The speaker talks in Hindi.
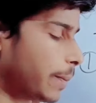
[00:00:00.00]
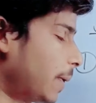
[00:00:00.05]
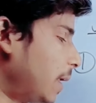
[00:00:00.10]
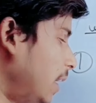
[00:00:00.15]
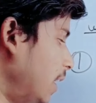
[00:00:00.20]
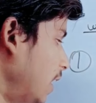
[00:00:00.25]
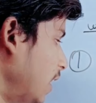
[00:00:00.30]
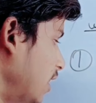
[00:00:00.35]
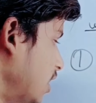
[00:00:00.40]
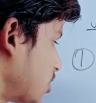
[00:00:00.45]
पहले
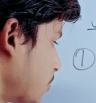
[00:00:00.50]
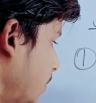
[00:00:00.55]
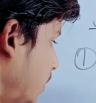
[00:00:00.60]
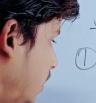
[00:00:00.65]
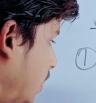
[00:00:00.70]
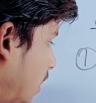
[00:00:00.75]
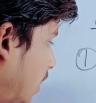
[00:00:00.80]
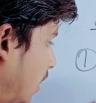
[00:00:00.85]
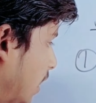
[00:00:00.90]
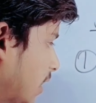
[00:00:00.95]
इंग्लिश में
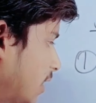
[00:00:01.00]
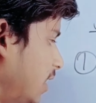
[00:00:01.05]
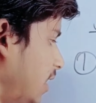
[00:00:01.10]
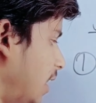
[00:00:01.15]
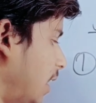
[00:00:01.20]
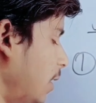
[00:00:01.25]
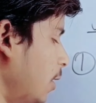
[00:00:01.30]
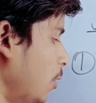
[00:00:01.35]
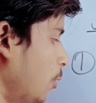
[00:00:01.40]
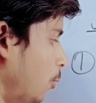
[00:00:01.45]
ये लिख
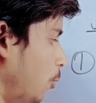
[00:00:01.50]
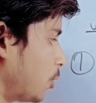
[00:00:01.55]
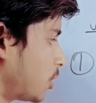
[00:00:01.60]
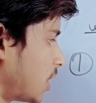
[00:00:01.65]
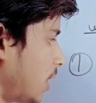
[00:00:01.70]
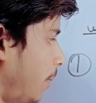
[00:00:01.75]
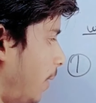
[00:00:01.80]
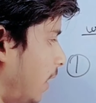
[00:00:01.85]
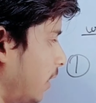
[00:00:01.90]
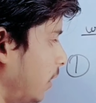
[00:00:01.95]
दिया
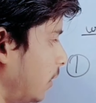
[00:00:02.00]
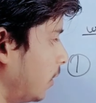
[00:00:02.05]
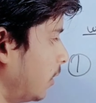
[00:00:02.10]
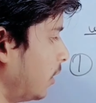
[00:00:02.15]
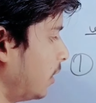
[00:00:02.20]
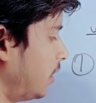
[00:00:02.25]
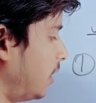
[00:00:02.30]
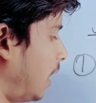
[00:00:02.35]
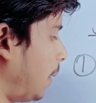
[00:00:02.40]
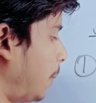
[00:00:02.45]
उसके बाद
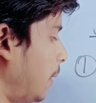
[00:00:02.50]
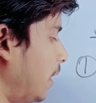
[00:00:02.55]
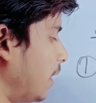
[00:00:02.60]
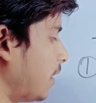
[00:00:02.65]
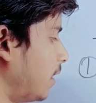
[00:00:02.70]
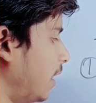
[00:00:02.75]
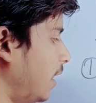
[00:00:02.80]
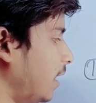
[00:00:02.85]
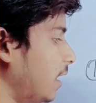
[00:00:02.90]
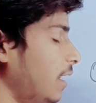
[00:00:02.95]
यहाँ पे
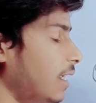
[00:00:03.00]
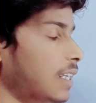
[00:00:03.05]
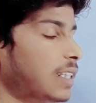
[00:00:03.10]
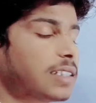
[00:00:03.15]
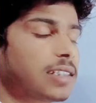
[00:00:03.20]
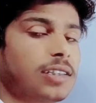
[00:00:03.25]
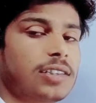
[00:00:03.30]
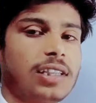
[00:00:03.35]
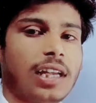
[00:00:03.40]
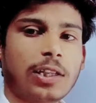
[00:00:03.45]
लिखना है कि इस
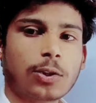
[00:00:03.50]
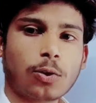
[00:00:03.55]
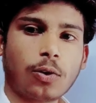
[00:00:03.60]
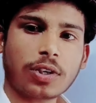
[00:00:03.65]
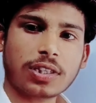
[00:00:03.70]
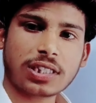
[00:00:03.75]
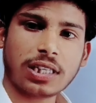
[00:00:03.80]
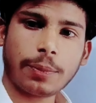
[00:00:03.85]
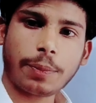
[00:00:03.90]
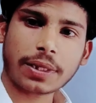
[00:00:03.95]
सिद्धांत को
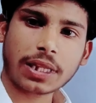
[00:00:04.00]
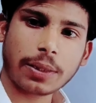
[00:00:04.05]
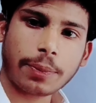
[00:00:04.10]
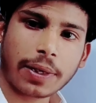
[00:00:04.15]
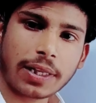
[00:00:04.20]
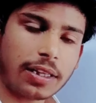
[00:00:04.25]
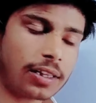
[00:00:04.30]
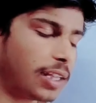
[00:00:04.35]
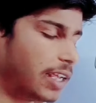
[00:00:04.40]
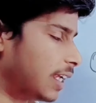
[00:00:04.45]
किसने
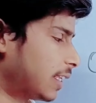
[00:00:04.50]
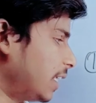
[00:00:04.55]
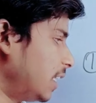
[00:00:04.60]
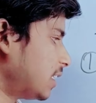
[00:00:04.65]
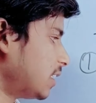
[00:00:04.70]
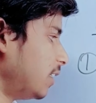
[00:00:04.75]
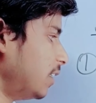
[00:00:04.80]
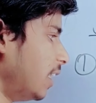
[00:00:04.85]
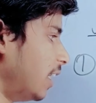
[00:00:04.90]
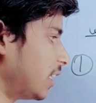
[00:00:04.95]
प्रतिपादित किया था
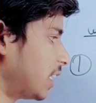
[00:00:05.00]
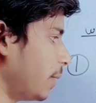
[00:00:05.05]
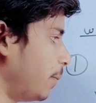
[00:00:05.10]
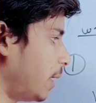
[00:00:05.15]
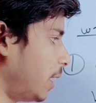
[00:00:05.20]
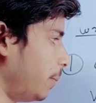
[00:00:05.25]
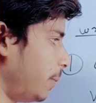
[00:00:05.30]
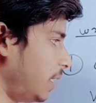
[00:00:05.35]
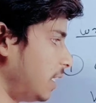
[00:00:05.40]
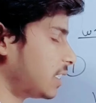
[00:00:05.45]
इस सिद्धांत के
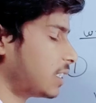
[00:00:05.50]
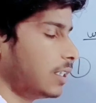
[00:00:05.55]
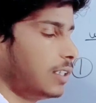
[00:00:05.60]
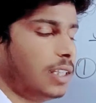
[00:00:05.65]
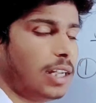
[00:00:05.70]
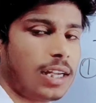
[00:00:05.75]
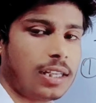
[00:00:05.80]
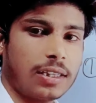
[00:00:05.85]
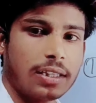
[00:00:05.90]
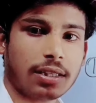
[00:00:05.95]
बारे में इस
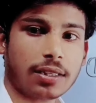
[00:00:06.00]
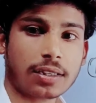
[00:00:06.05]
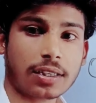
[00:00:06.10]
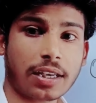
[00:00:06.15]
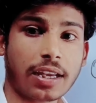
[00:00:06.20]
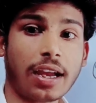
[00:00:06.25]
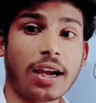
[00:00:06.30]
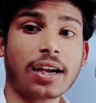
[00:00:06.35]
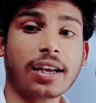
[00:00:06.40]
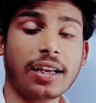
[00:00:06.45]
सिद्धांत
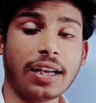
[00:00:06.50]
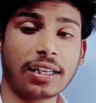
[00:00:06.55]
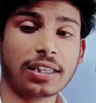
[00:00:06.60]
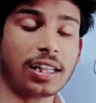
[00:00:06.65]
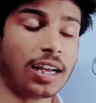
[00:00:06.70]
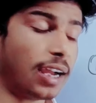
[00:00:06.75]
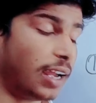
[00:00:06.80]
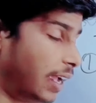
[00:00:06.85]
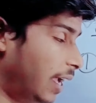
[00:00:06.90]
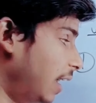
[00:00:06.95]
क्या
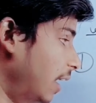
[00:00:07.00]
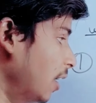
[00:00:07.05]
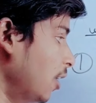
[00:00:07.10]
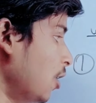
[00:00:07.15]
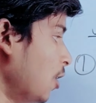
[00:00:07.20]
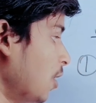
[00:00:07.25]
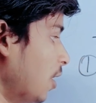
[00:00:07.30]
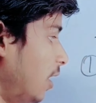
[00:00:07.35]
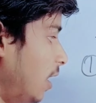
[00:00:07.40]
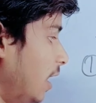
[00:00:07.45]
कहता है
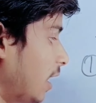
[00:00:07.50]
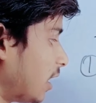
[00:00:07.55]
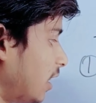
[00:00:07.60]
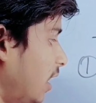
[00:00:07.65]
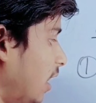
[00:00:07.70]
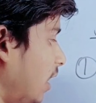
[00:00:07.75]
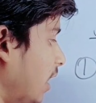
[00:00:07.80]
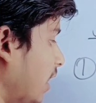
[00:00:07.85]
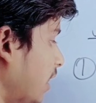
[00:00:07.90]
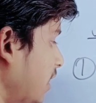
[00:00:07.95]
लिख
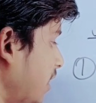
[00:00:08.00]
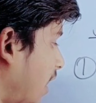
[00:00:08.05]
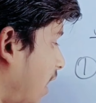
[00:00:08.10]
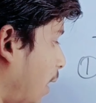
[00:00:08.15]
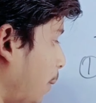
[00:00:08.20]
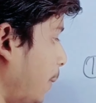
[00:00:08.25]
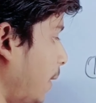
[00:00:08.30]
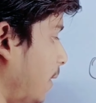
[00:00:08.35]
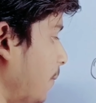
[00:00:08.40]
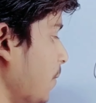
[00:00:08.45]
दिया लेकिन यहाँ
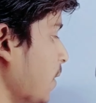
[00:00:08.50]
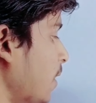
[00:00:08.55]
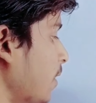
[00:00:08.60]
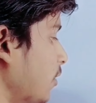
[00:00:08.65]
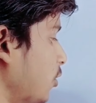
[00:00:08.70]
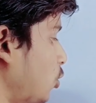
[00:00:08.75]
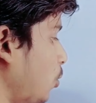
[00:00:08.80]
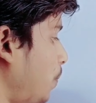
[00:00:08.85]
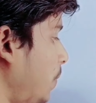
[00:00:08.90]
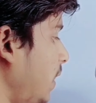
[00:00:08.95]
पे
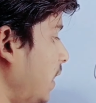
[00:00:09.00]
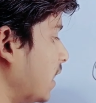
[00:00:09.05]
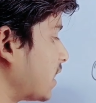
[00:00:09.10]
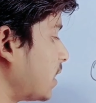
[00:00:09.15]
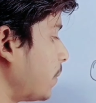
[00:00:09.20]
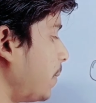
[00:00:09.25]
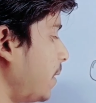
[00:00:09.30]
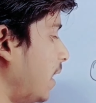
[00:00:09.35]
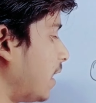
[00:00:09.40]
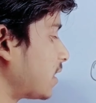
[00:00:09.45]
जो बी एस सी
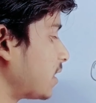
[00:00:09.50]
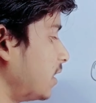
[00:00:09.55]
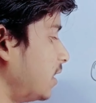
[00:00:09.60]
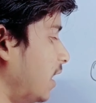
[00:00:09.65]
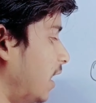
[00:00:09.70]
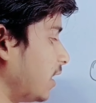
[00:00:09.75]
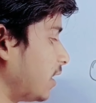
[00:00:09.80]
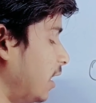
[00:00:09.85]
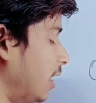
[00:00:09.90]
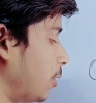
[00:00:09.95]
पी आर
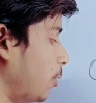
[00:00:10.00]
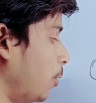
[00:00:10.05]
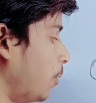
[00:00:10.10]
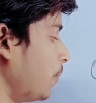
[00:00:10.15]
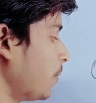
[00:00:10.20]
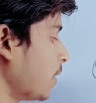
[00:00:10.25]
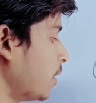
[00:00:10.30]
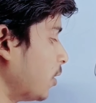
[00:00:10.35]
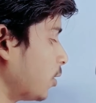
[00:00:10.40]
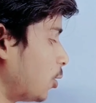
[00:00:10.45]
सिद्धांत लिखो
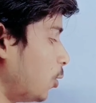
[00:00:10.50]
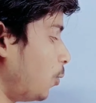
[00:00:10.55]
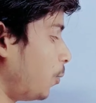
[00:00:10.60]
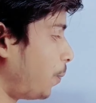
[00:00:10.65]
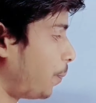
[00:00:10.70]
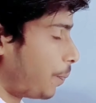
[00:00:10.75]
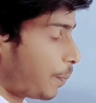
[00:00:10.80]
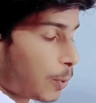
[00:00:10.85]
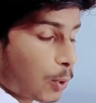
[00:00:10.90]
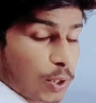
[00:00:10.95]
तो
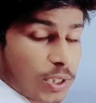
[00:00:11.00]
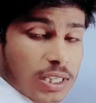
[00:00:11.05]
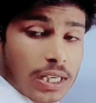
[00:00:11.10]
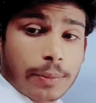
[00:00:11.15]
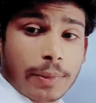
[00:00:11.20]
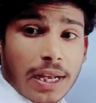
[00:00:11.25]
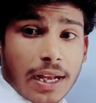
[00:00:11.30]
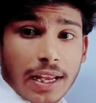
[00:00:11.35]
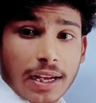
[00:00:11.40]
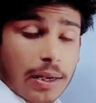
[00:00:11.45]
क्वेश्चन
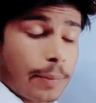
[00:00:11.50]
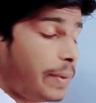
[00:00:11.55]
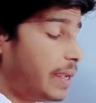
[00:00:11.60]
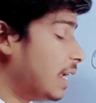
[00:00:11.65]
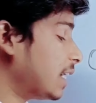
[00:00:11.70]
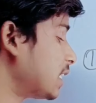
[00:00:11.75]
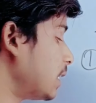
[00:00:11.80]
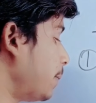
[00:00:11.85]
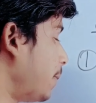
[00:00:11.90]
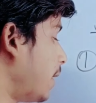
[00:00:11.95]
में आएगा बी
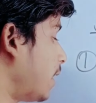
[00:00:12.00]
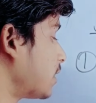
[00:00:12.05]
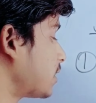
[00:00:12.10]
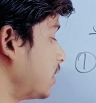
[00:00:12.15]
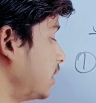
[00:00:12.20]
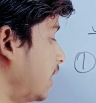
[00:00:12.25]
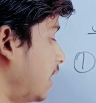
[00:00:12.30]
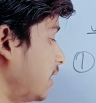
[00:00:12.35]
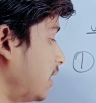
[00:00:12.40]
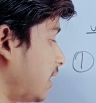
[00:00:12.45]
एस सी बिहार
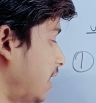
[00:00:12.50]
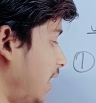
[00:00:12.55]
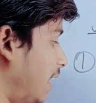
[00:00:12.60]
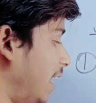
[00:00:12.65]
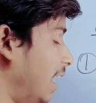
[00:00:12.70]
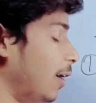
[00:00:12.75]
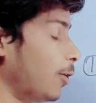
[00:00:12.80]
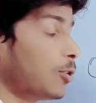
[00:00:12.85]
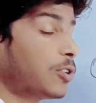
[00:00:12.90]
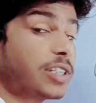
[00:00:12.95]
सिद्धांत क्या
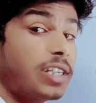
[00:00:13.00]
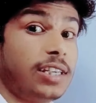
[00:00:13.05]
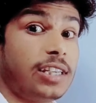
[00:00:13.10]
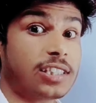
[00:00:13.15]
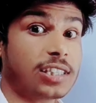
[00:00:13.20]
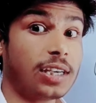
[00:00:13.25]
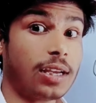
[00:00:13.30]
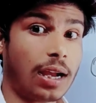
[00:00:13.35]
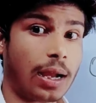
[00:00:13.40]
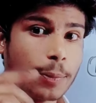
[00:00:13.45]
है और उसके
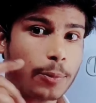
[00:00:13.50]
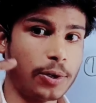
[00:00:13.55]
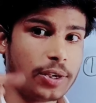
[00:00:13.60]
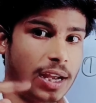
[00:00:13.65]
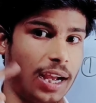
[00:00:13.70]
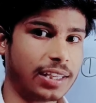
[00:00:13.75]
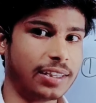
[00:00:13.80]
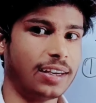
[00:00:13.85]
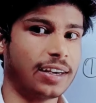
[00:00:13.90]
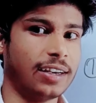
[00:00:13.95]
नीचे आपको
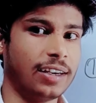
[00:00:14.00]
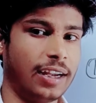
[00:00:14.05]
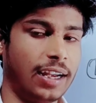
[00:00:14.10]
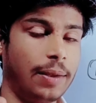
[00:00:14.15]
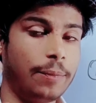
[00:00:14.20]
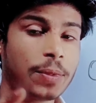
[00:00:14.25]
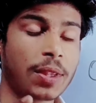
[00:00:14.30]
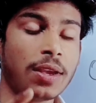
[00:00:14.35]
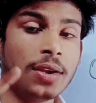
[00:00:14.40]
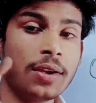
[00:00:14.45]
याद रखना है
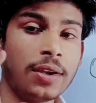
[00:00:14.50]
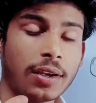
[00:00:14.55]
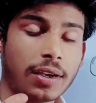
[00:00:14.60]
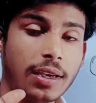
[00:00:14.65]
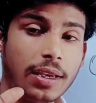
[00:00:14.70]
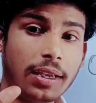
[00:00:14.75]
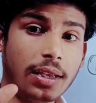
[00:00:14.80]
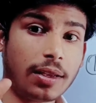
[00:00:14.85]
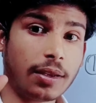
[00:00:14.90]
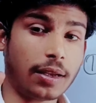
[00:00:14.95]

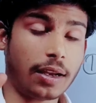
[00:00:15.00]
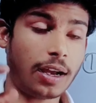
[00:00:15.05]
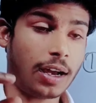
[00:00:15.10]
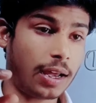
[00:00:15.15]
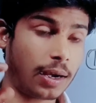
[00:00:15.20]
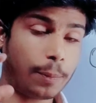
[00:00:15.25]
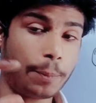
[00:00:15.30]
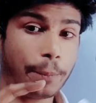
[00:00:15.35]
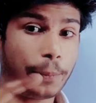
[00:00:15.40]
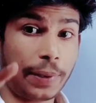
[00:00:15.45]
कि
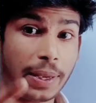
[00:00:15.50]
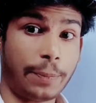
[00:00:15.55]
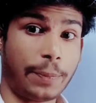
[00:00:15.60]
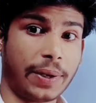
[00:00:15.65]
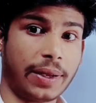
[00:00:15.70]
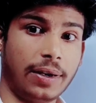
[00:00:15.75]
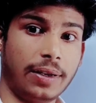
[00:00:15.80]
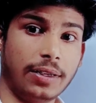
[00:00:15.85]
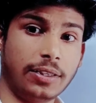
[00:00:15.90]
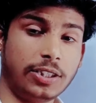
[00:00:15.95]
हर
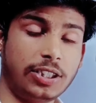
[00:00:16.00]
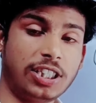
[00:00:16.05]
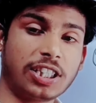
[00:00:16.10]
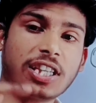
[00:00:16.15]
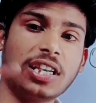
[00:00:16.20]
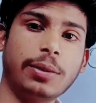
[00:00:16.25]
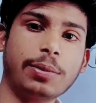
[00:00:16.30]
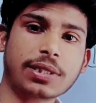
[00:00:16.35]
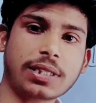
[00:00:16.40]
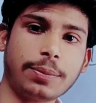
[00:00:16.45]
पेपर
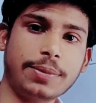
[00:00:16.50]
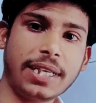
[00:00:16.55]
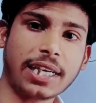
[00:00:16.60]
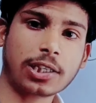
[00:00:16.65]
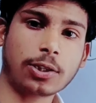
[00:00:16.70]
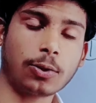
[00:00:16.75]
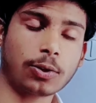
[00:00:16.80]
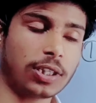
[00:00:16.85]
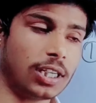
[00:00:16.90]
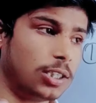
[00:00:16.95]
जितने भी
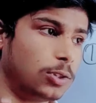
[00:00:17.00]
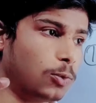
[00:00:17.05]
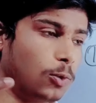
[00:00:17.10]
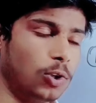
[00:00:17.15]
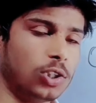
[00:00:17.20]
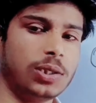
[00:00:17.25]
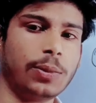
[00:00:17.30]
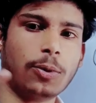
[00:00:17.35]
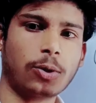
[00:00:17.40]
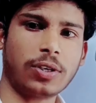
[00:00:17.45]
सब्जेक्ट होते हैं
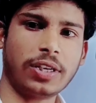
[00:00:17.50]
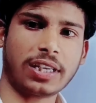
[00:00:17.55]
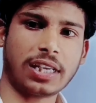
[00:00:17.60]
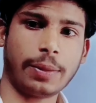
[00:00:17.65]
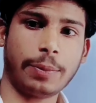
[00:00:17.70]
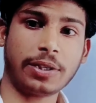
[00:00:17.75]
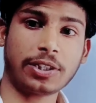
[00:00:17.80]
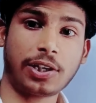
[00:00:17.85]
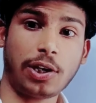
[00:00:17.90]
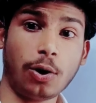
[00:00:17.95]
जूलॉजी बोटनी
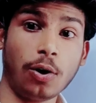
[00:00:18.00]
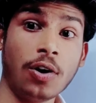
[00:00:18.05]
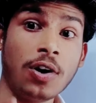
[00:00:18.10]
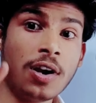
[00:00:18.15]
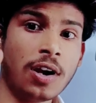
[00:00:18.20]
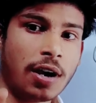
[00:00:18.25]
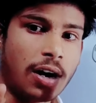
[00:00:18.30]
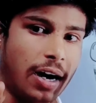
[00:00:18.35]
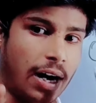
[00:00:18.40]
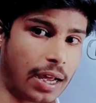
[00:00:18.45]
केमिस्ट्री
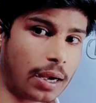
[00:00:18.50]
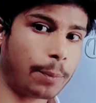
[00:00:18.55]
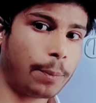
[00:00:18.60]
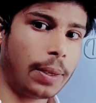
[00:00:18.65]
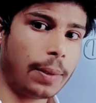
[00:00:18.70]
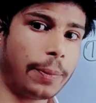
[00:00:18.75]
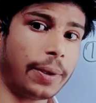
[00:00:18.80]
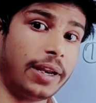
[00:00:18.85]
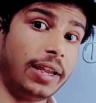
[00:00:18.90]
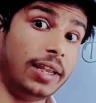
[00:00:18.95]
हर
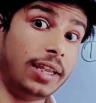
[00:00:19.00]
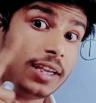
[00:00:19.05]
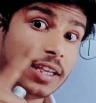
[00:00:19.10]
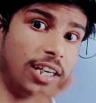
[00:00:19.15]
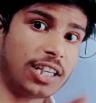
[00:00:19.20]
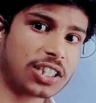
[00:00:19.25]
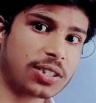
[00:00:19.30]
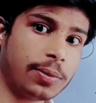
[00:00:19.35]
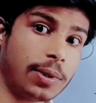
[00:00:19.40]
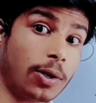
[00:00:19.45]
पेपर
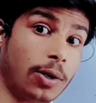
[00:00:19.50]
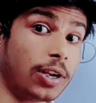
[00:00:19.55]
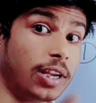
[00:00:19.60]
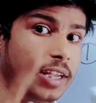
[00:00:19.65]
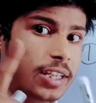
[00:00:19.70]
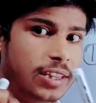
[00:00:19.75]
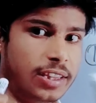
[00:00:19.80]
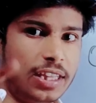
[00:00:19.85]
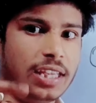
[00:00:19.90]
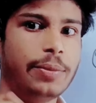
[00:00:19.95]
इंग्लिश में और
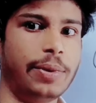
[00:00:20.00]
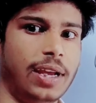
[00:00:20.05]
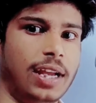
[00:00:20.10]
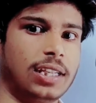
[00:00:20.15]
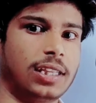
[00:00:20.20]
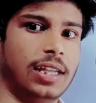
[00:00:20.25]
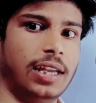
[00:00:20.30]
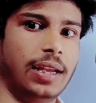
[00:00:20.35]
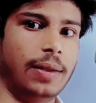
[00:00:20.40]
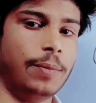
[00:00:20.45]
हिंदी में
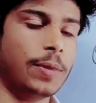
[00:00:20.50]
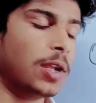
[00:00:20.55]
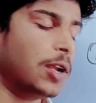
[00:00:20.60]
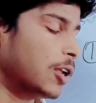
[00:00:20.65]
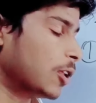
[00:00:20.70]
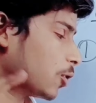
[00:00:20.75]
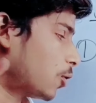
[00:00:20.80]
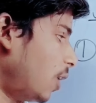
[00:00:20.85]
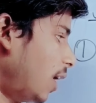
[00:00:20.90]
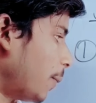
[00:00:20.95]
आता है
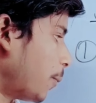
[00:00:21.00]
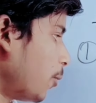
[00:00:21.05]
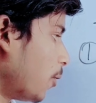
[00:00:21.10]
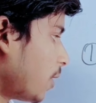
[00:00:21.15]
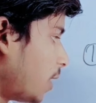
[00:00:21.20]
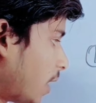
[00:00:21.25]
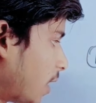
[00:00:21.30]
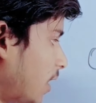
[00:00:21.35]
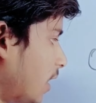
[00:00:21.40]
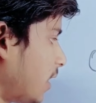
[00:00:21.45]
तो आपको
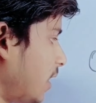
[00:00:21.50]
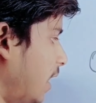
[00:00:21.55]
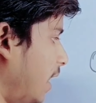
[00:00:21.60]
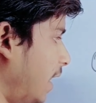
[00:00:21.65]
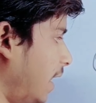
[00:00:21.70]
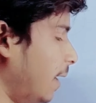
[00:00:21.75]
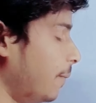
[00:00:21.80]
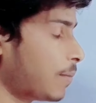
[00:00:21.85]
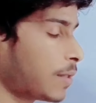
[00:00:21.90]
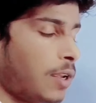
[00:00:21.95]
करना क्या
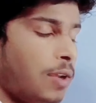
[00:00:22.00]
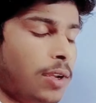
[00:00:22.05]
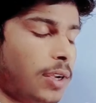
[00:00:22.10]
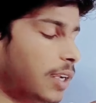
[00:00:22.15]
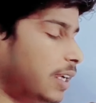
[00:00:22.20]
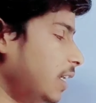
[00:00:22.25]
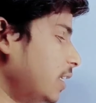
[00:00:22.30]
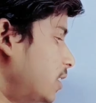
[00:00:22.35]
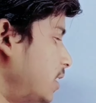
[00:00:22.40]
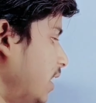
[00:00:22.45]
है
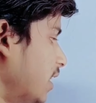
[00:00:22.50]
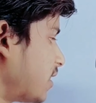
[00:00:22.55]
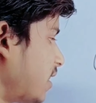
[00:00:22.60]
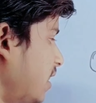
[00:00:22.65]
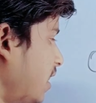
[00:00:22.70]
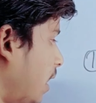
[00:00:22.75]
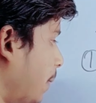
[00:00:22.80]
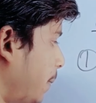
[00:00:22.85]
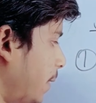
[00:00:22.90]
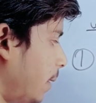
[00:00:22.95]
कि जैसे ही
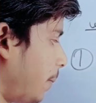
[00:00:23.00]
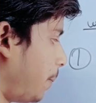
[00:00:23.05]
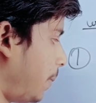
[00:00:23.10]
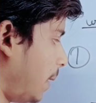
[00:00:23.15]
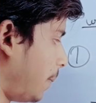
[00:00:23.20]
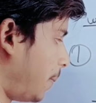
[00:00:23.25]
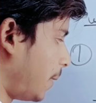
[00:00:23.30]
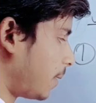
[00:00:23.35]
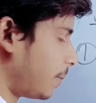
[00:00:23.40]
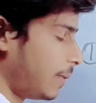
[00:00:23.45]
आपने
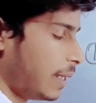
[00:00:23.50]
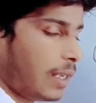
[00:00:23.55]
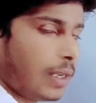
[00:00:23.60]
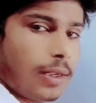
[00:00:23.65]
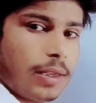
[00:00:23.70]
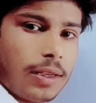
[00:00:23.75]
पेपर में